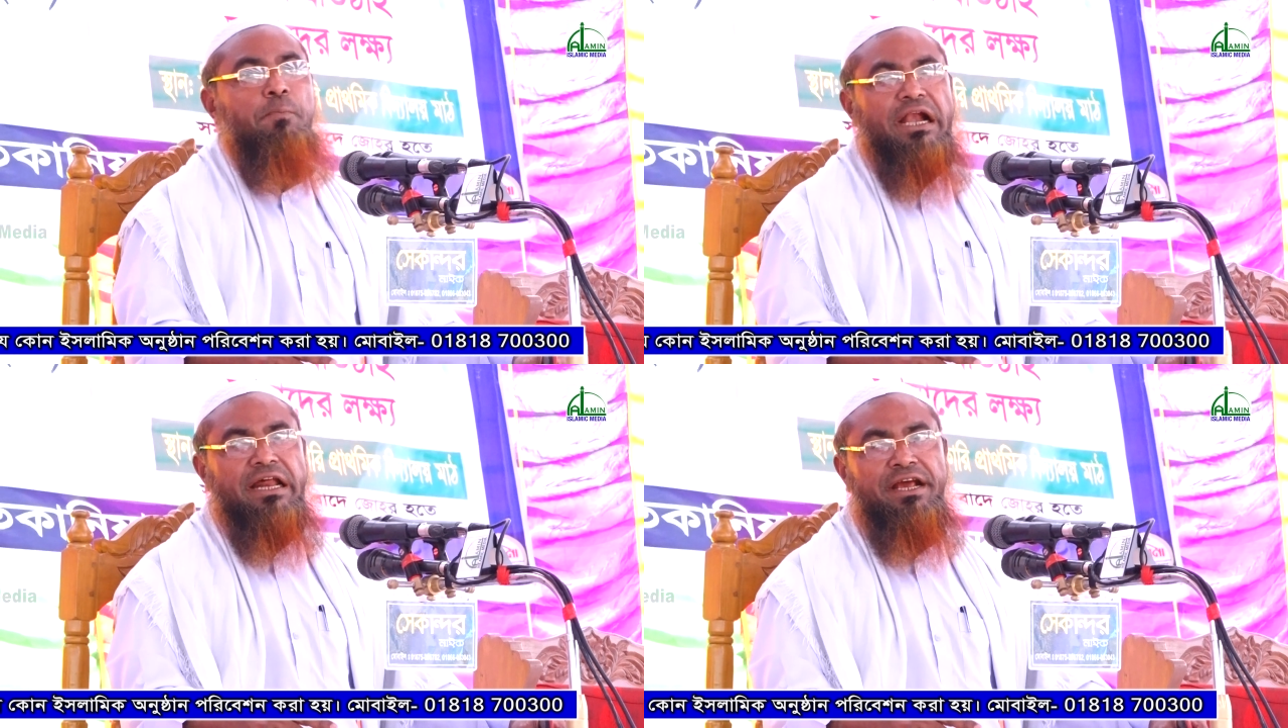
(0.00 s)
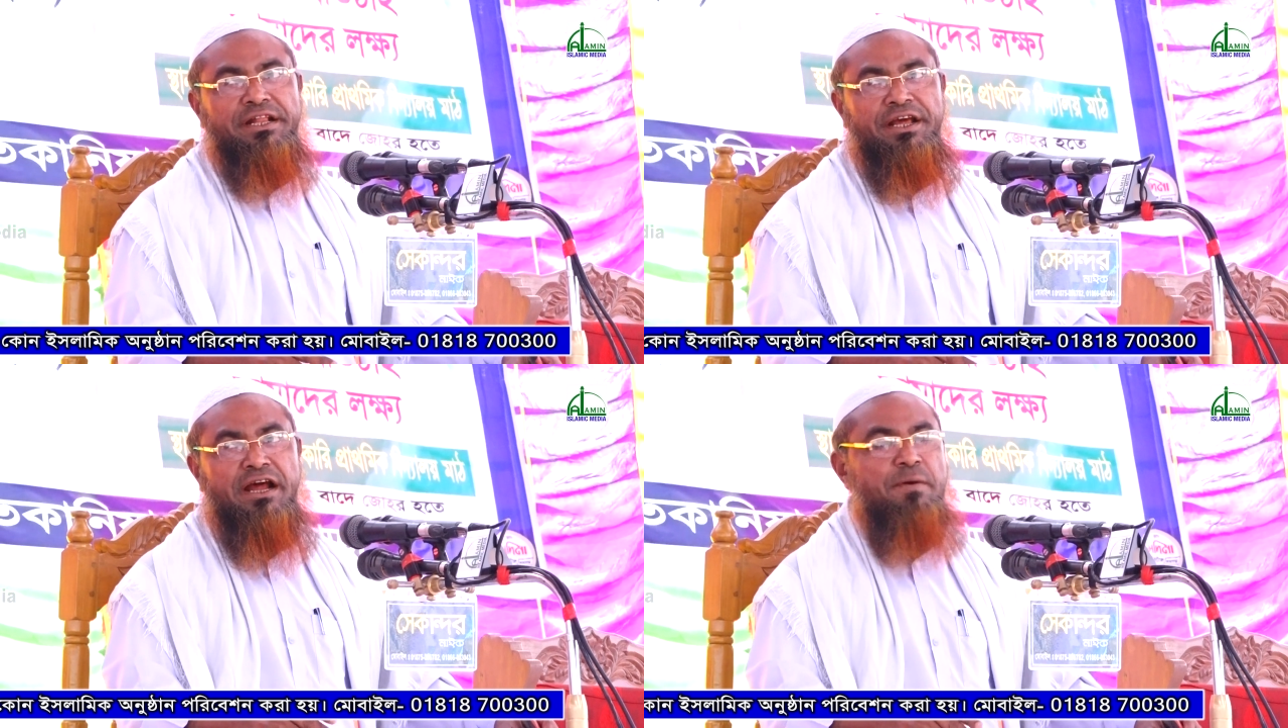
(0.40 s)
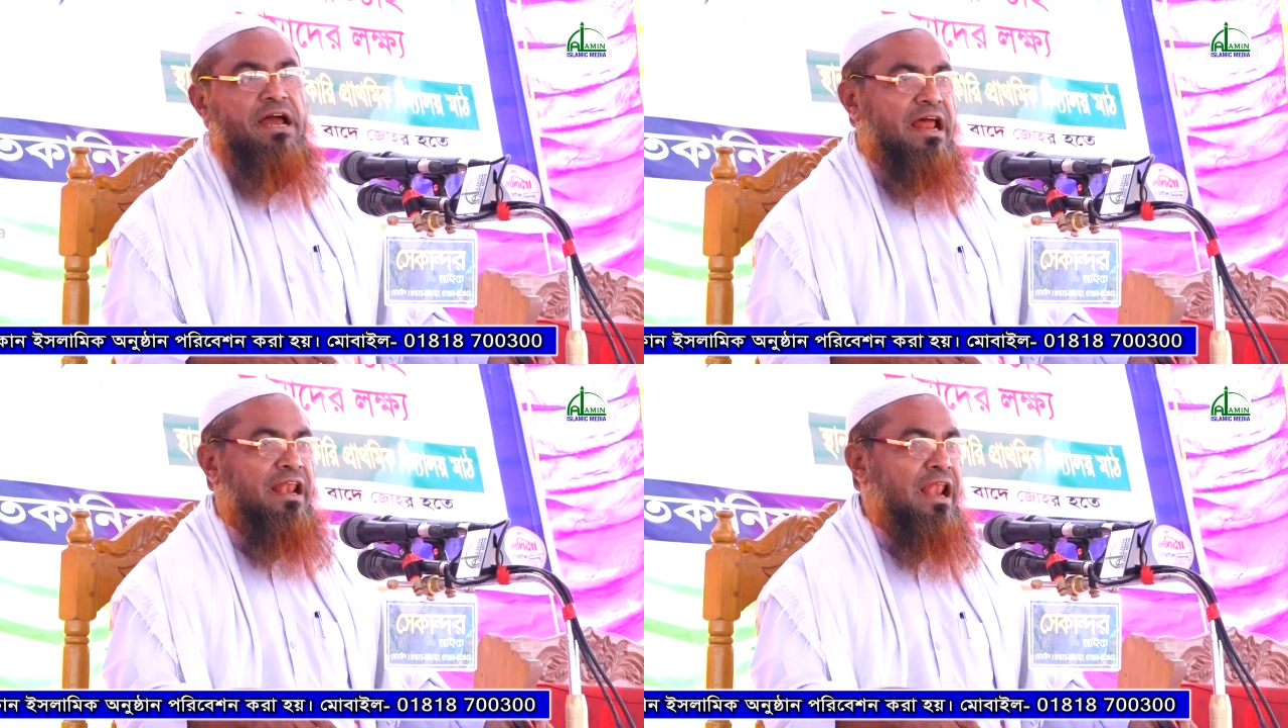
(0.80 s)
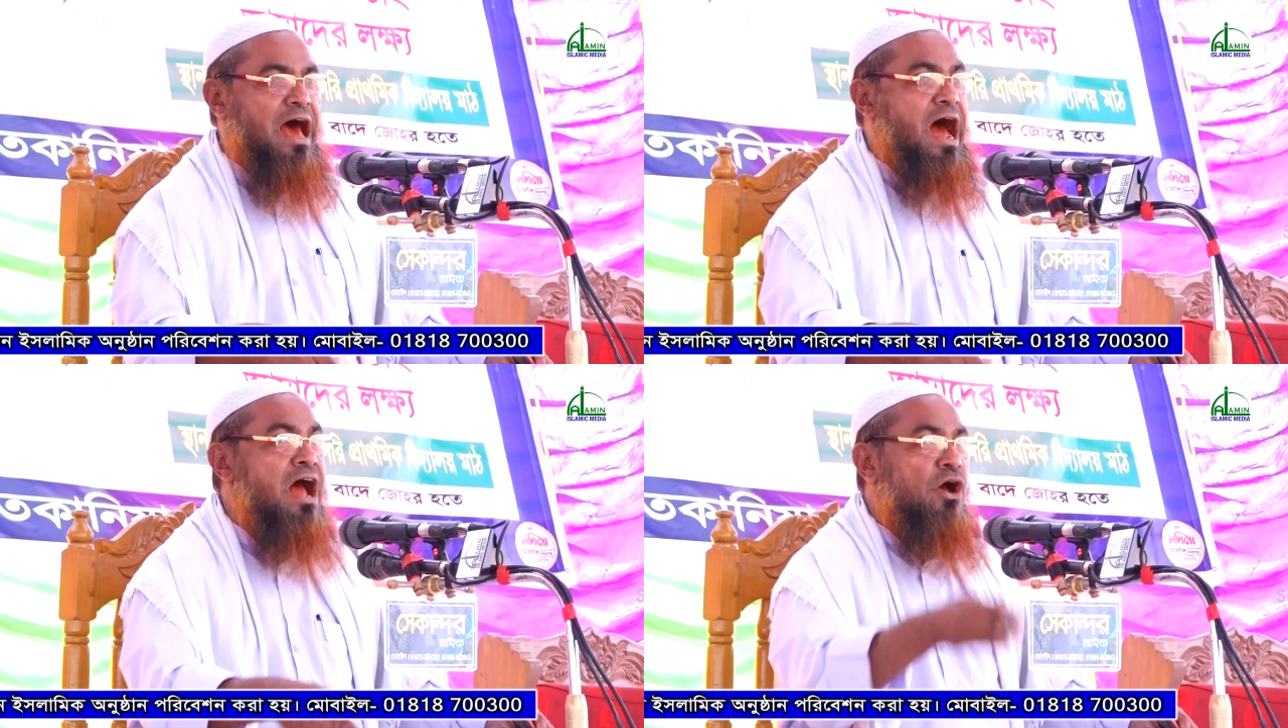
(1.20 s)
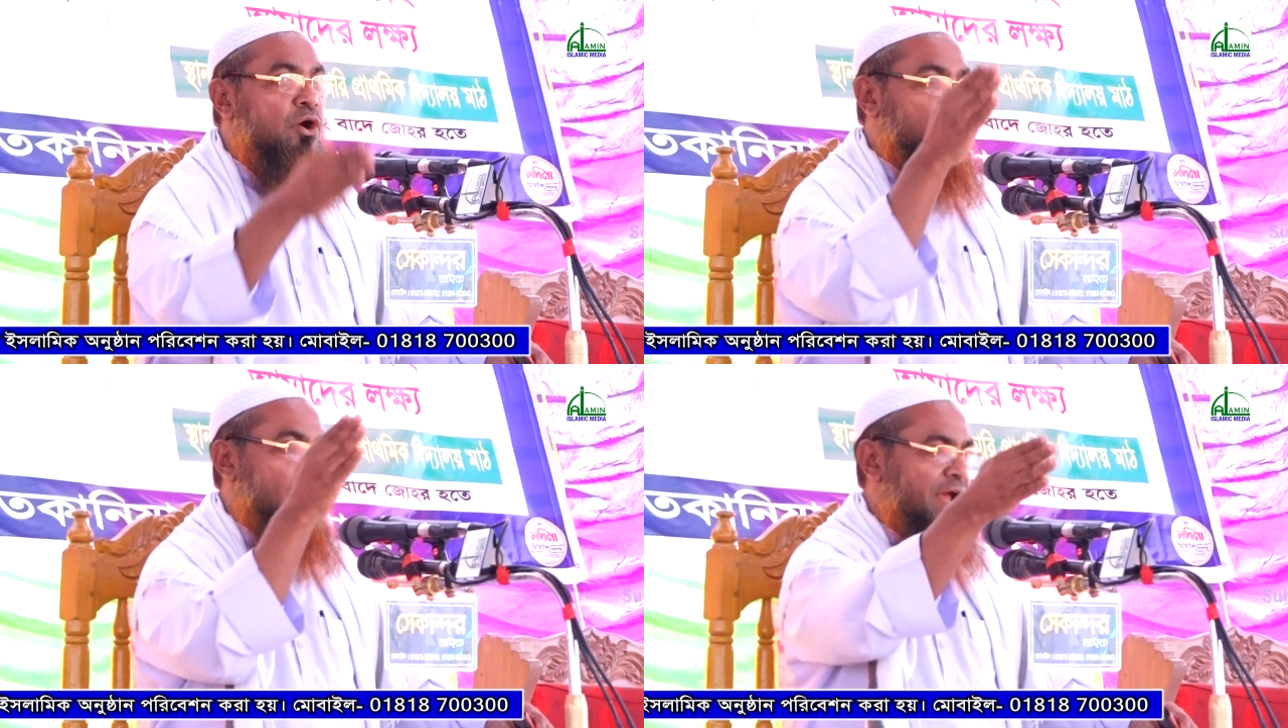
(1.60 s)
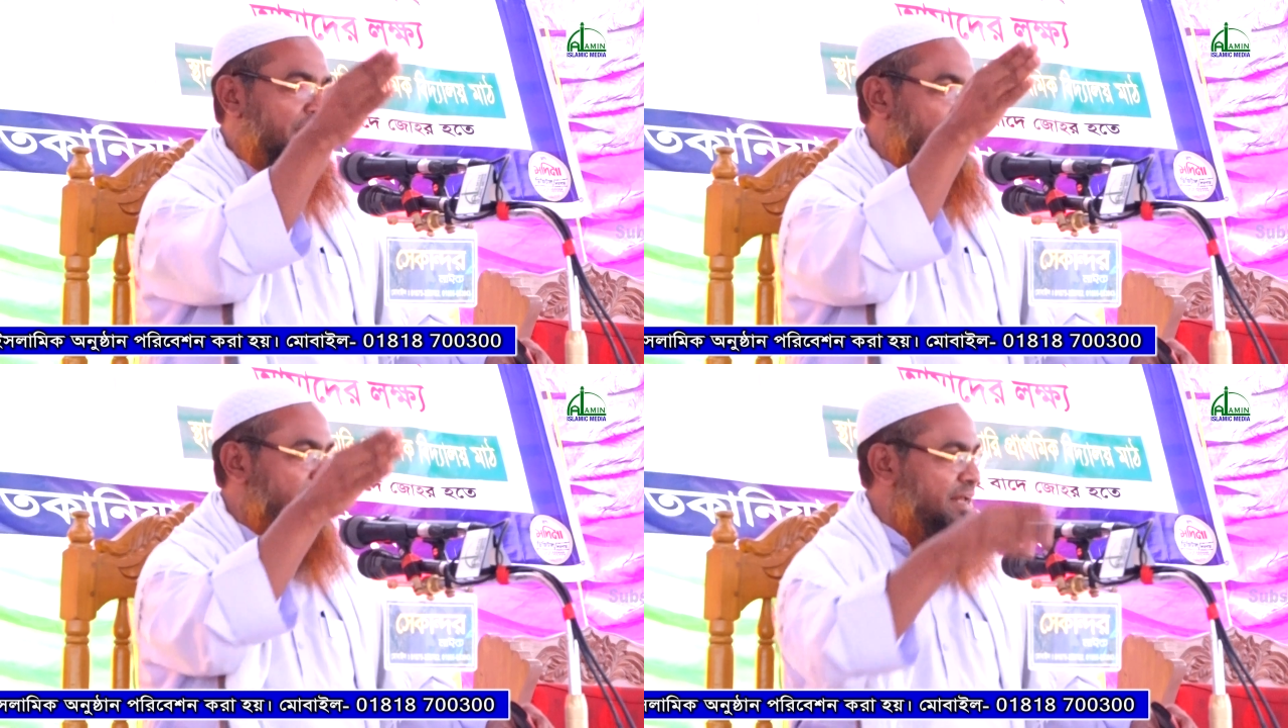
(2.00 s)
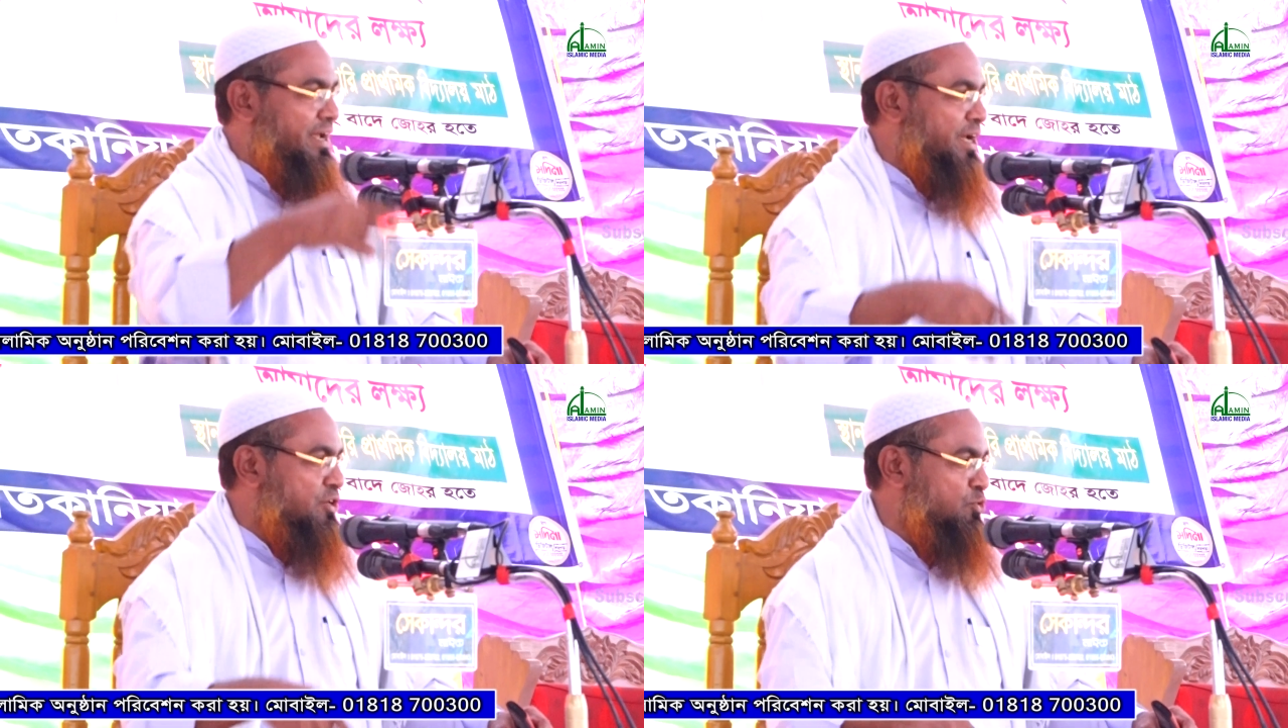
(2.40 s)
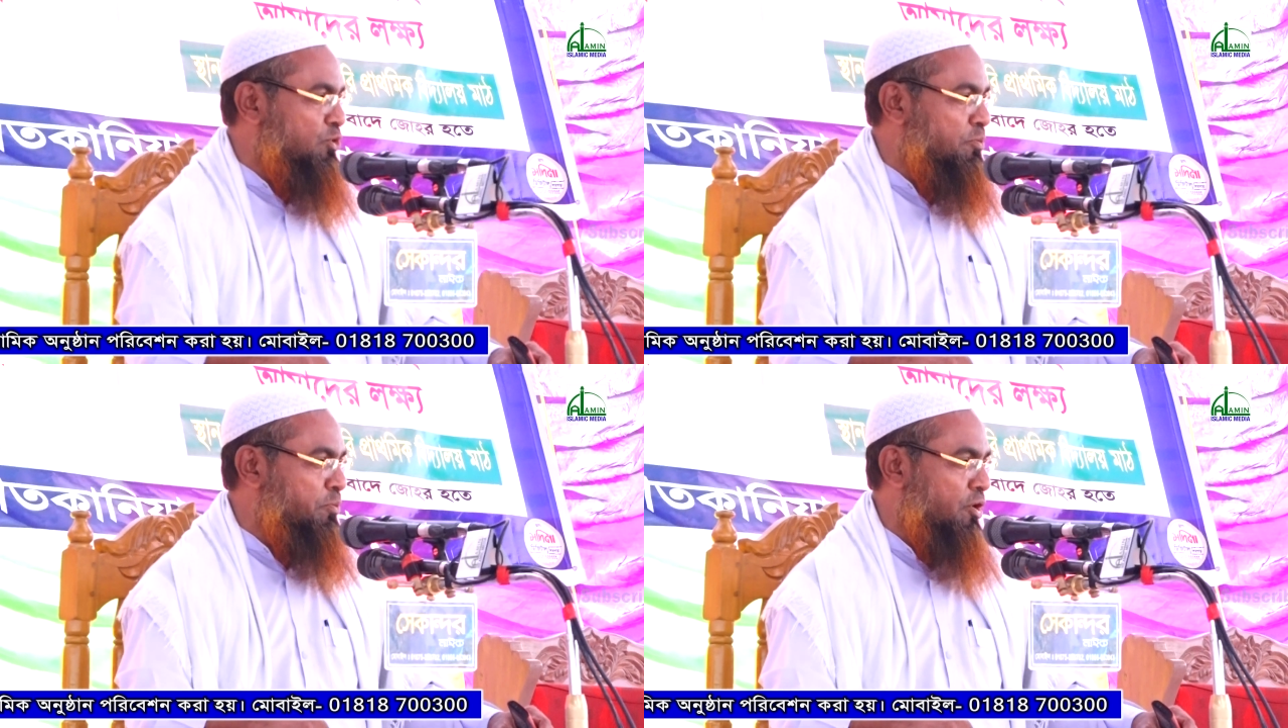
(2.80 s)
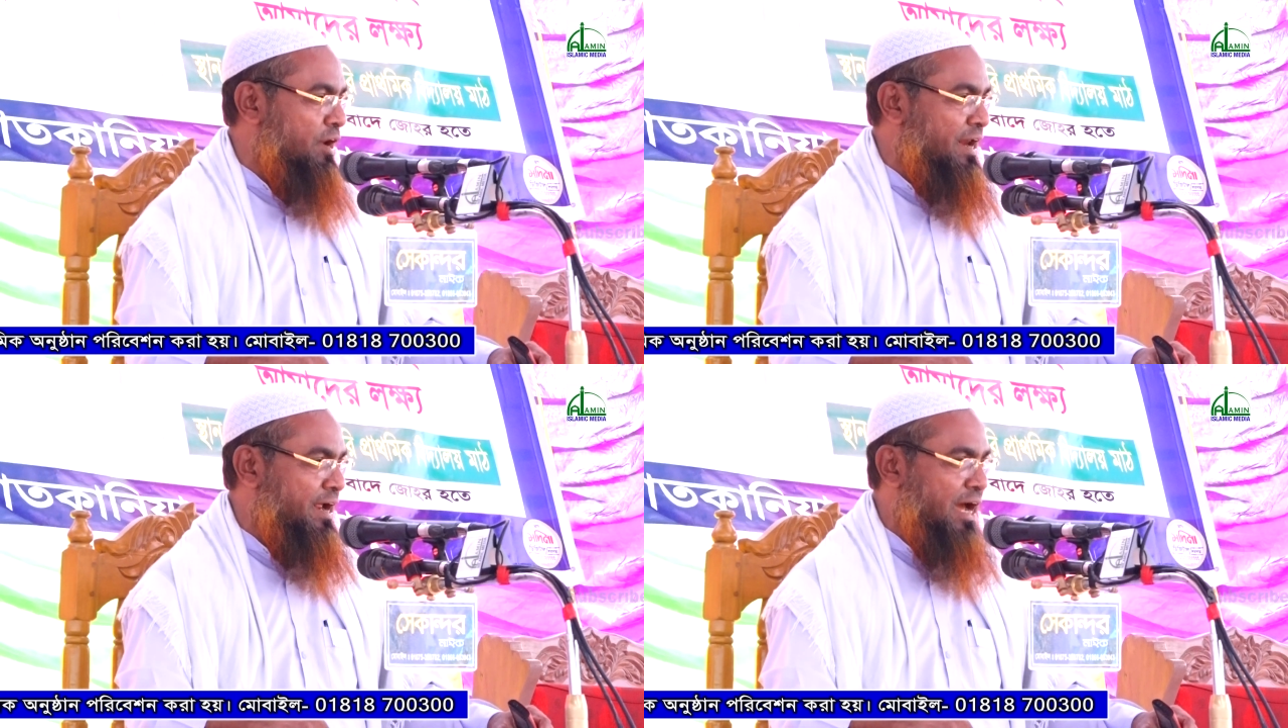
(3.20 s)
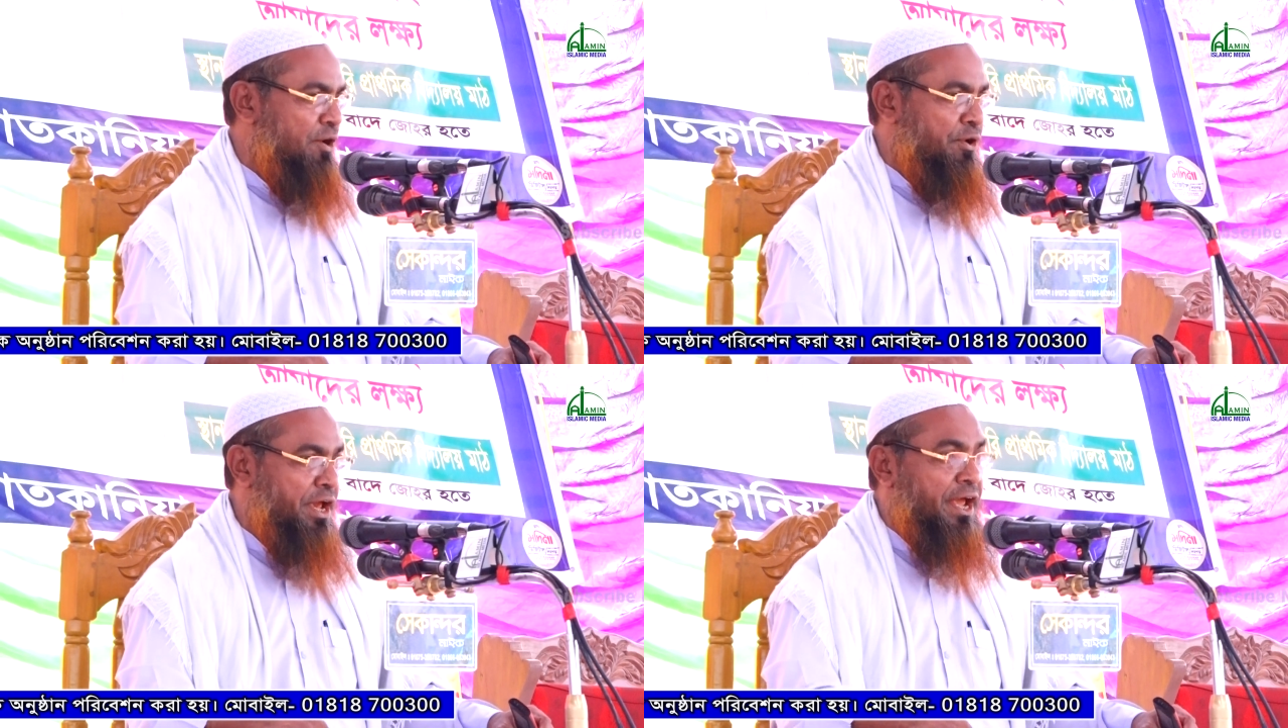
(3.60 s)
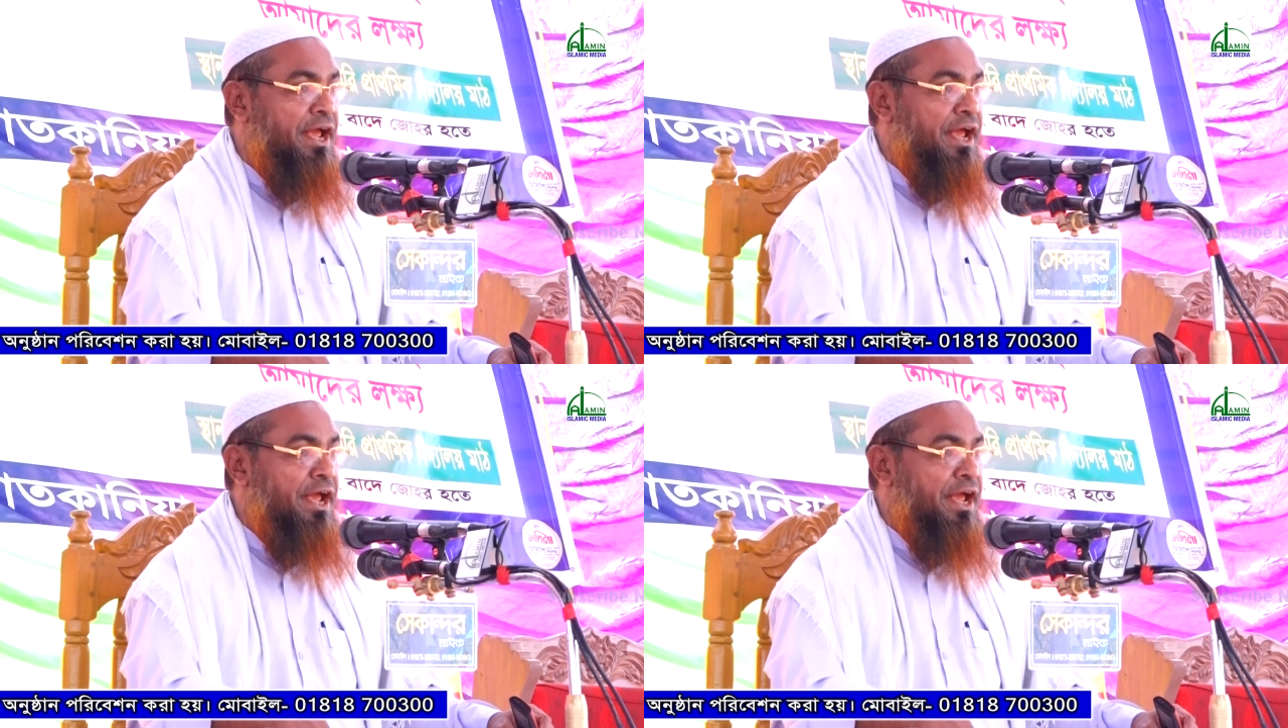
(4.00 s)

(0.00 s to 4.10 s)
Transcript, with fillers: পাঠাই দেন আমার আল্লাহ রোহিঙ্গাদেরকে জুলুম করার কারণে